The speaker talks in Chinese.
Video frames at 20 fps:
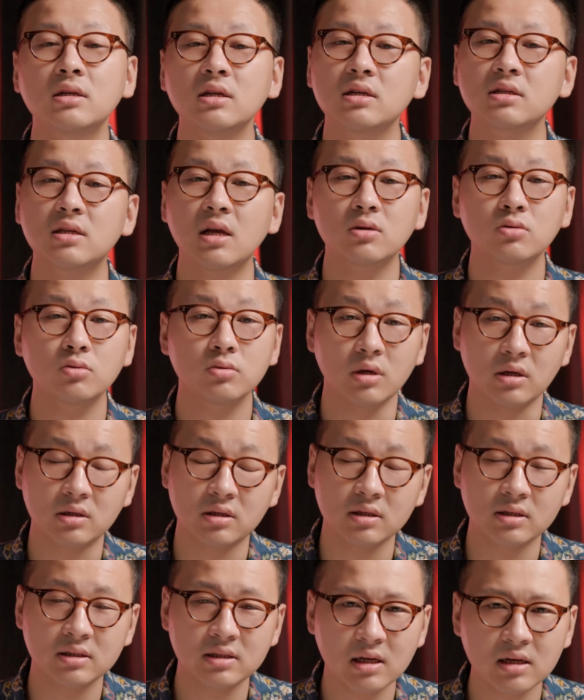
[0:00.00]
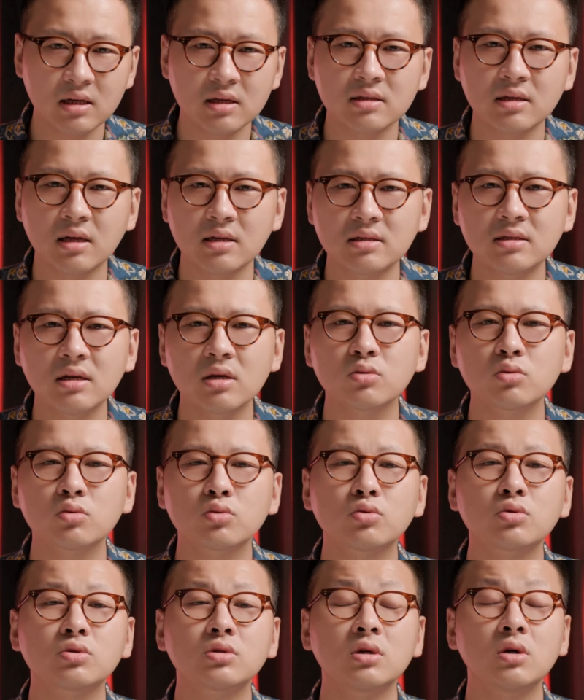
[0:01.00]
这个参数也是建立在像素
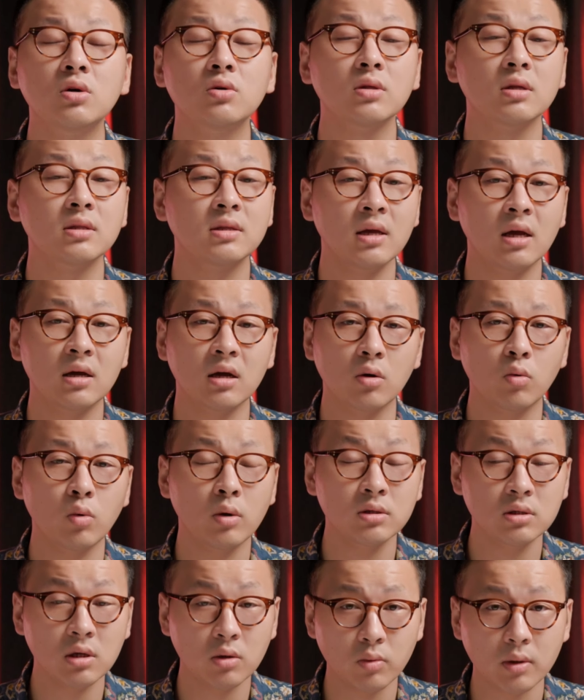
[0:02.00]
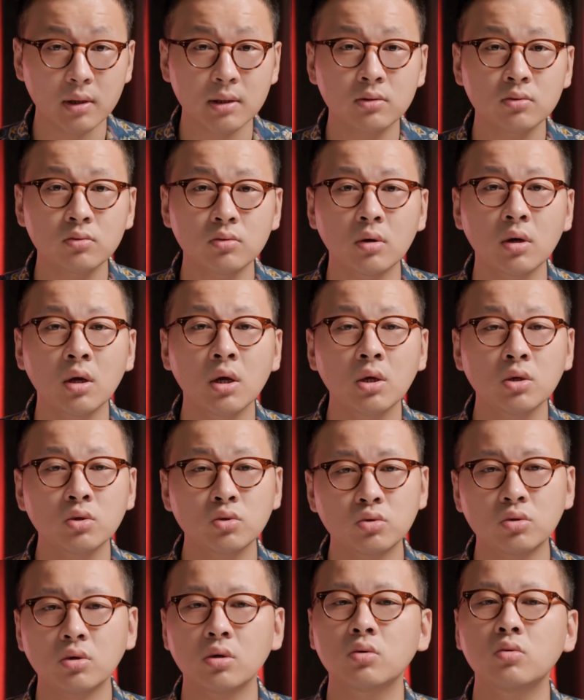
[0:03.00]
数之后的第二个关键维度。
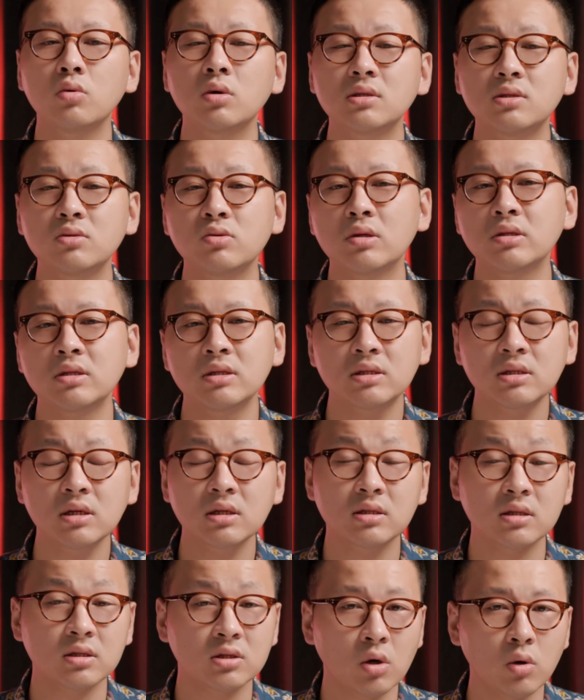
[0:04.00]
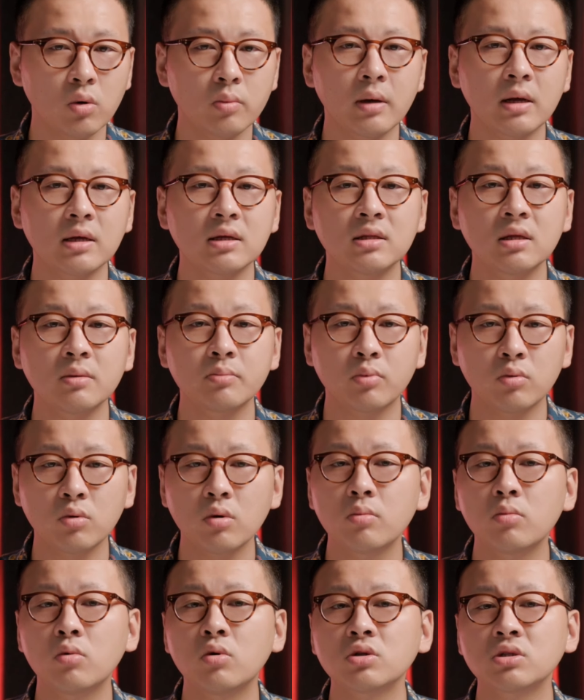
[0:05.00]
学过计算机设计的小伙伴一定不
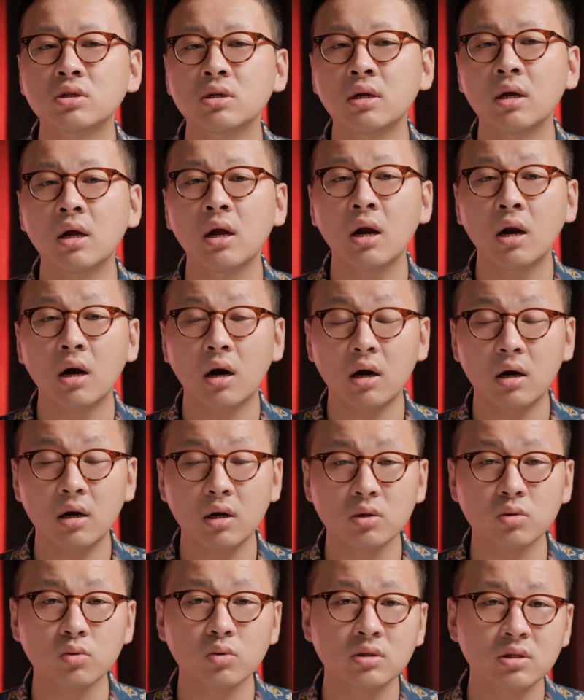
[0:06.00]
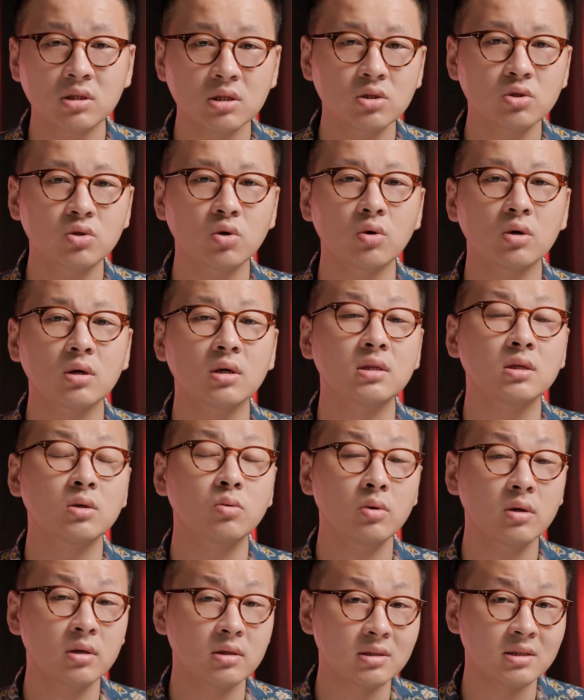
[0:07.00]
会陌生，而很多新手肯
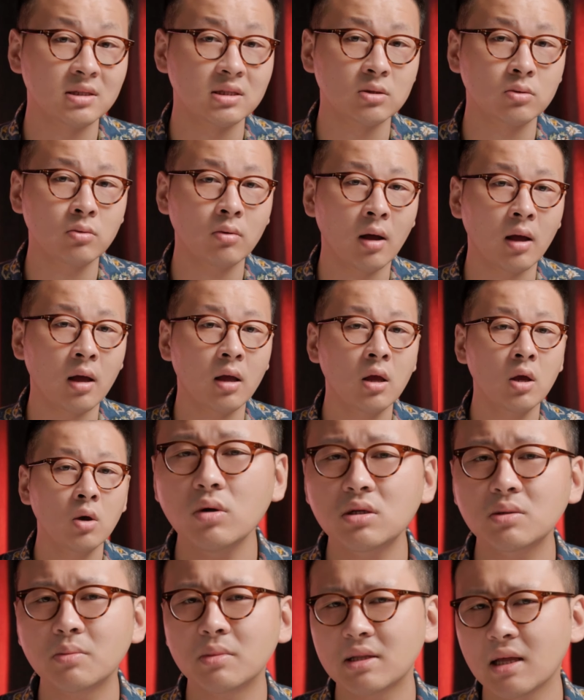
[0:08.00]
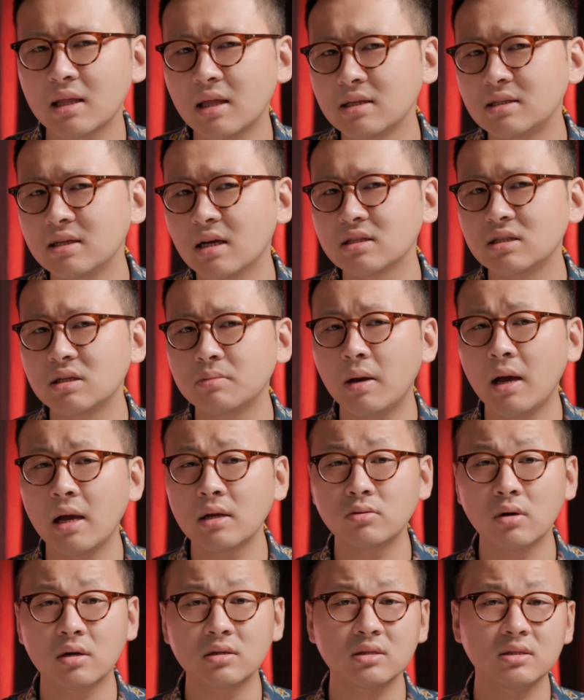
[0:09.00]
定会很奇怪，为什么他的相机
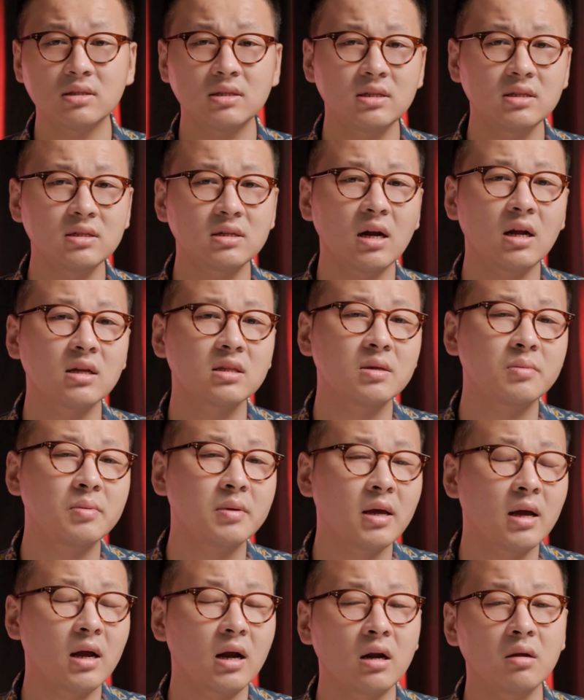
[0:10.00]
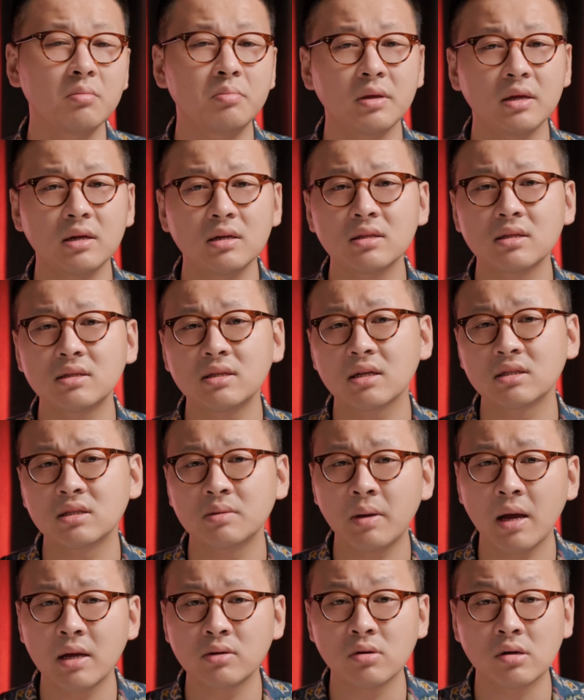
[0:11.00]
拍出来是七十二 DPI，而别人的相机
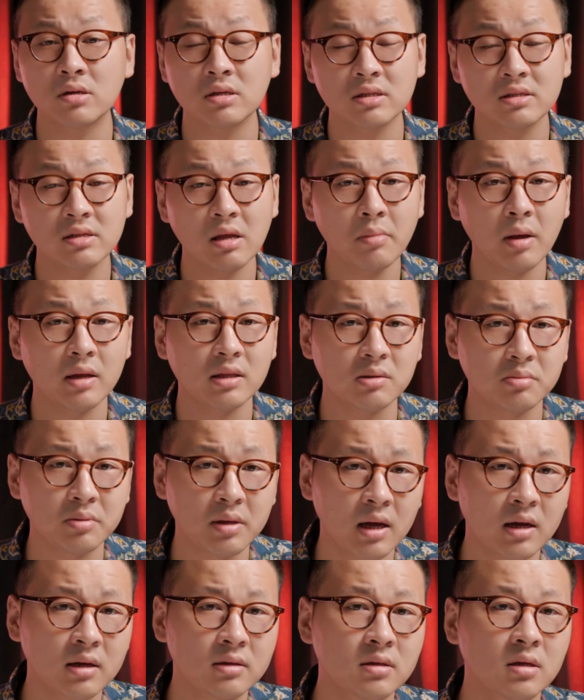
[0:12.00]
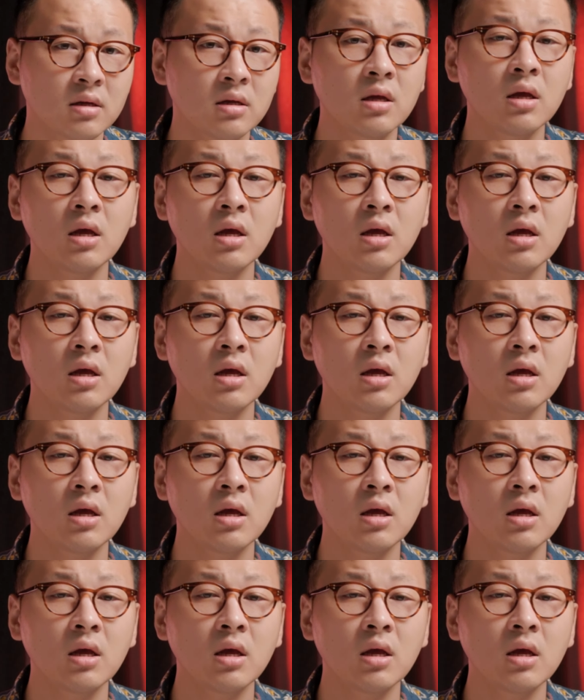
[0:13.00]
拍出来是三百 DPI 呢？